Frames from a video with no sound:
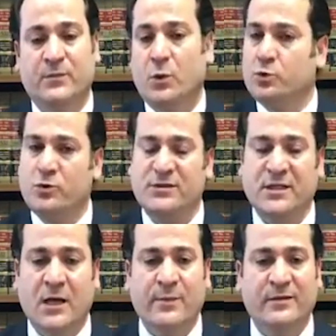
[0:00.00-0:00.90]
O süresi
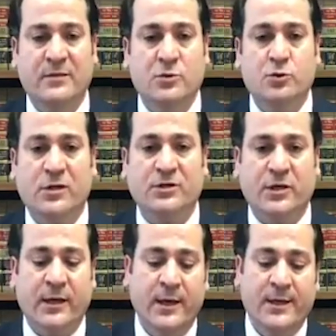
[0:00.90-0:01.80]
devam ettiği
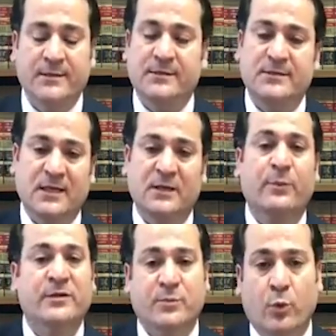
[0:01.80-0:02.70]
sürece siz yeni
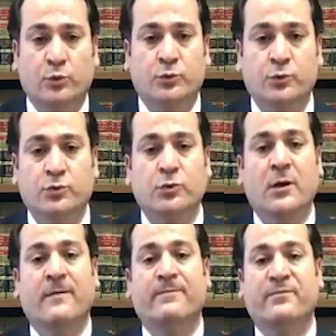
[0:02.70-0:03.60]
pasaportunuz
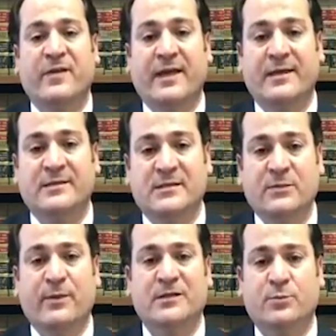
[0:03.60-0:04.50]
ve
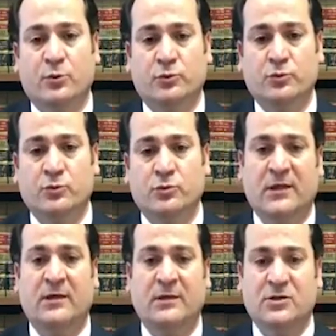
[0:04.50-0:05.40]
eski pasaportunuz
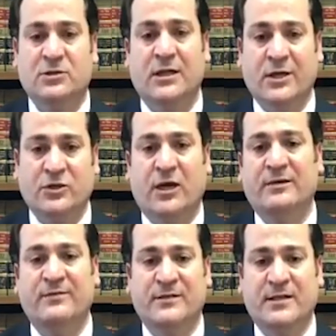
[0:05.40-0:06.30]
ki içinde
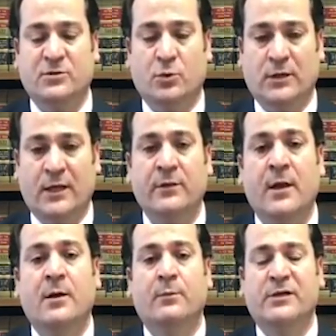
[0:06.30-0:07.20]
geçerli vizesi olan
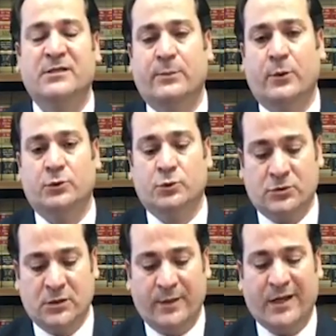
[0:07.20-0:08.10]

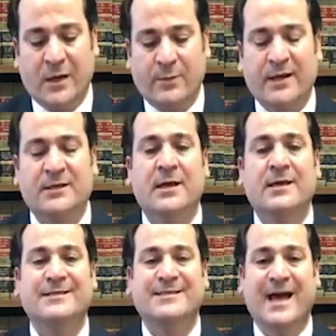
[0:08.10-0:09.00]
pasaportunuzla beraber
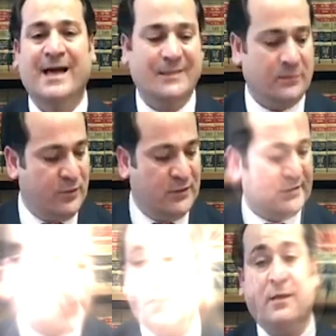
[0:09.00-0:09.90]
seyahat
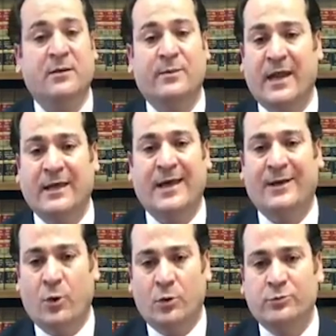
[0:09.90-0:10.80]
etmenizde herhangi bir
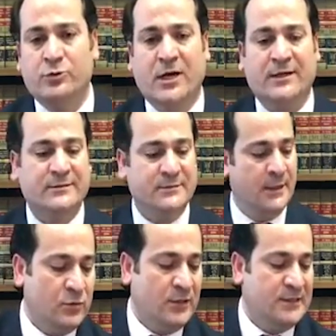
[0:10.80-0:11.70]
engel olmayacaktır.
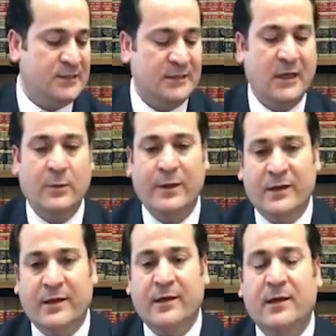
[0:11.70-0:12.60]
Dolayısıyla
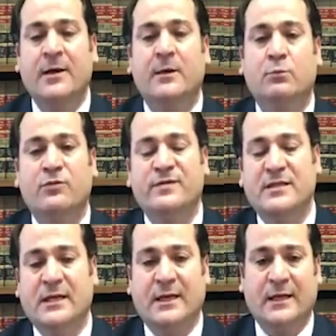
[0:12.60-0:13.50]
Amerika'ya bu
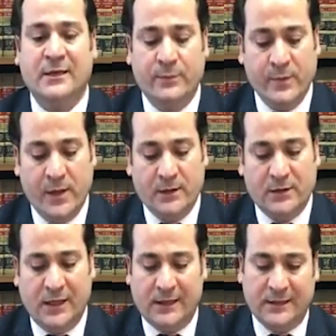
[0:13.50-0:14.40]
vizeyle gelip
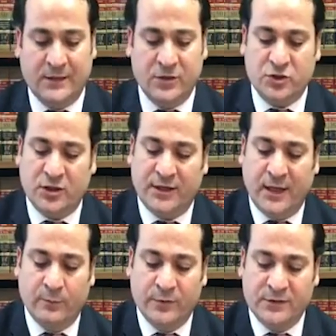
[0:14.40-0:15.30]
gerekli girişleri
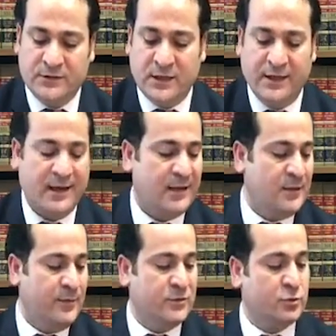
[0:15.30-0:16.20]
yapmanızda
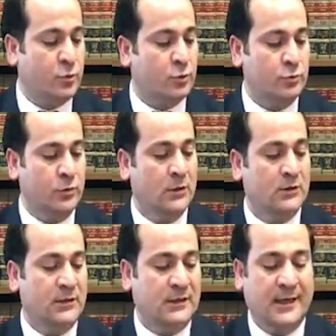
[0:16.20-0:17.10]
herhangi bir sorun
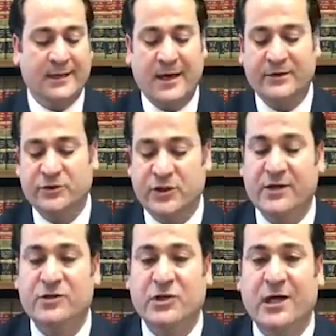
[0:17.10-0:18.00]
ile karşı
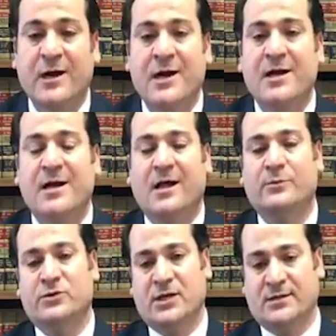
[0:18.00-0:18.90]
karşıya
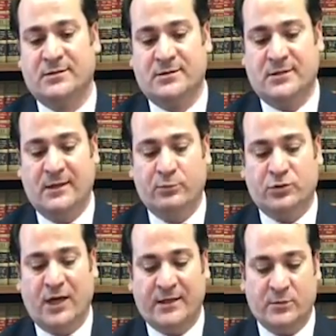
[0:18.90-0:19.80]
kalmayacaksınız deyip bu
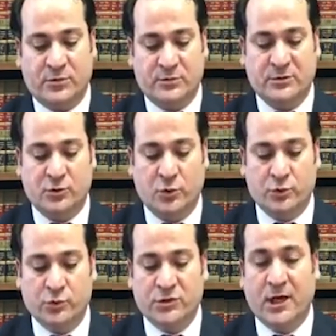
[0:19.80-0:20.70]
takipçimizin
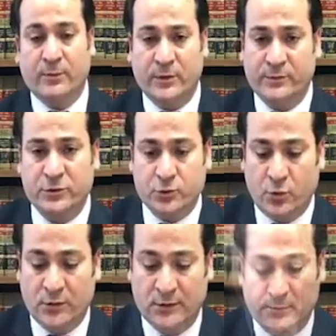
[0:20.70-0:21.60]
sorusunu cevaplamış
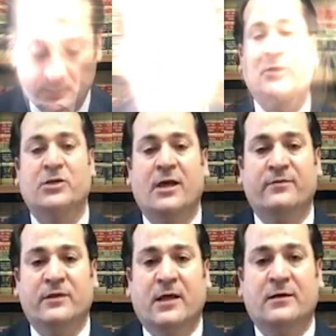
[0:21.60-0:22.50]
olalım. Geçen
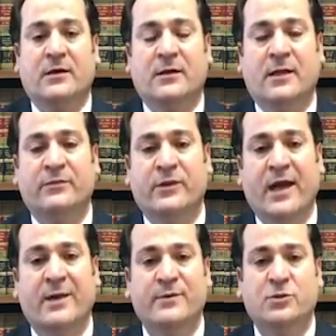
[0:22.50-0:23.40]
haftadan kalan
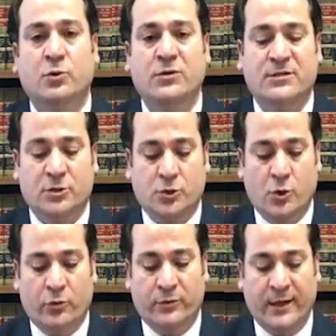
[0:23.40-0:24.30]
diğer bir soru ise şu
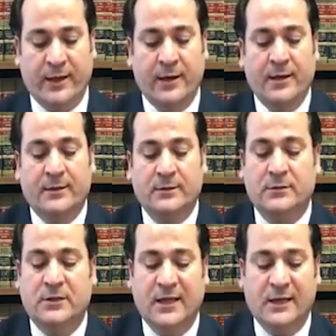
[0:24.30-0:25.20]
yönde.
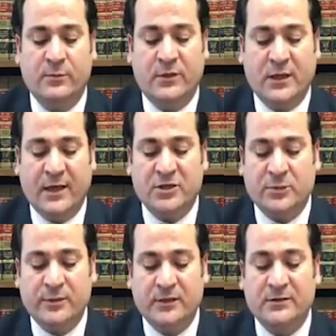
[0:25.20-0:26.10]
Diyelim ki
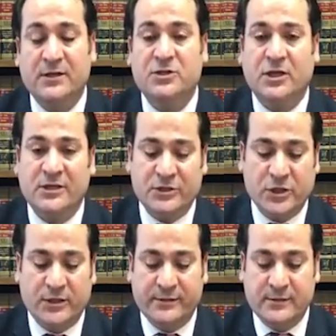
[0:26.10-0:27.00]
eşimin adına
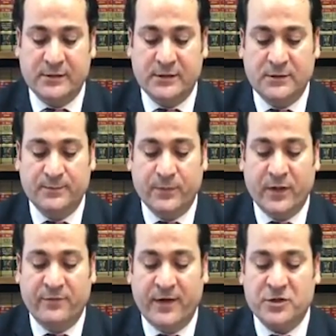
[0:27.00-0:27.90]
çekilişe katıldık
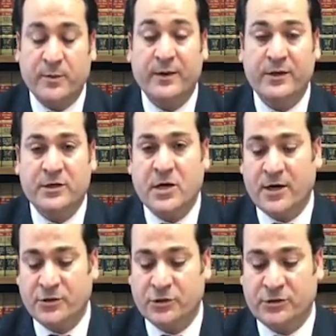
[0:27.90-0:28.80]
ve eşime green
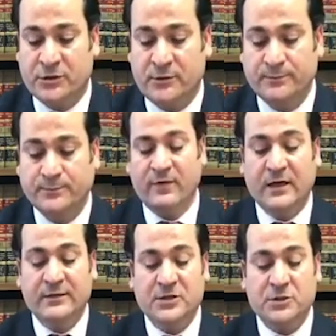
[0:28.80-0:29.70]
card çıktı.
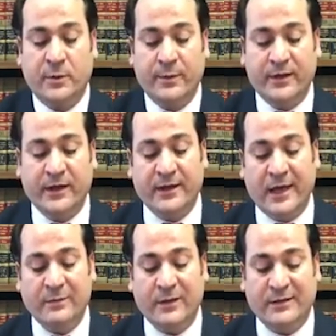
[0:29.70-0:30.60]
Fakat eşim Amerika'ya
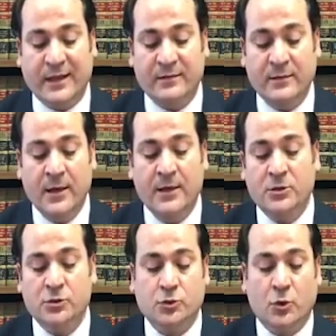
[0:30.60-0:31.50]
gelmekten
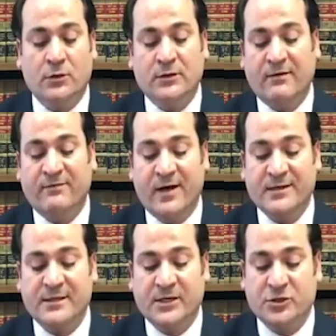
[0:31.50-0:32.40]
sonradan
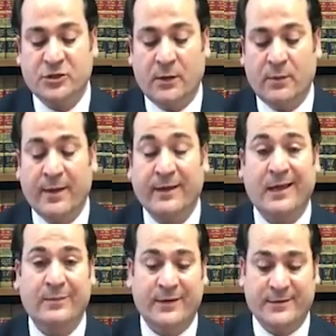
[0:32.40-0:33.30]
vazgeçti ama ben
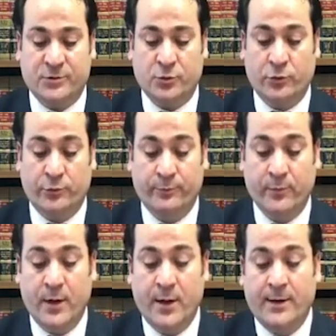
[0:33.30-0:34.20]
gelmek istiyorum.
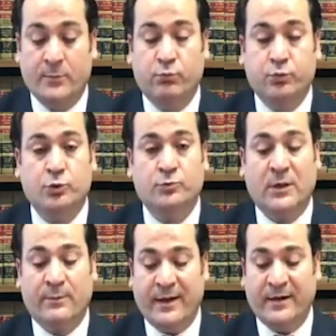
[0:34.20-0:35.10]
Bu
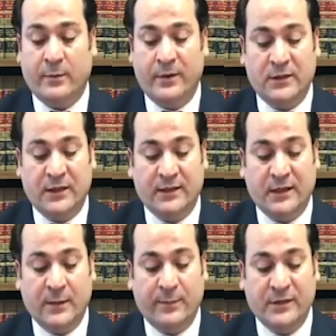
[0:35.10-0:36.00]
durumda ben Amerika'ya
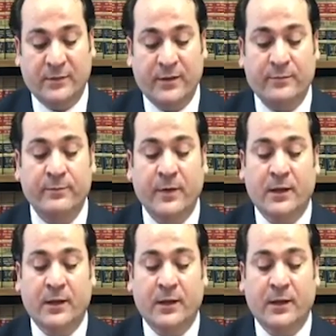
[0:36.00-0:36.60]
gelebilir miyim?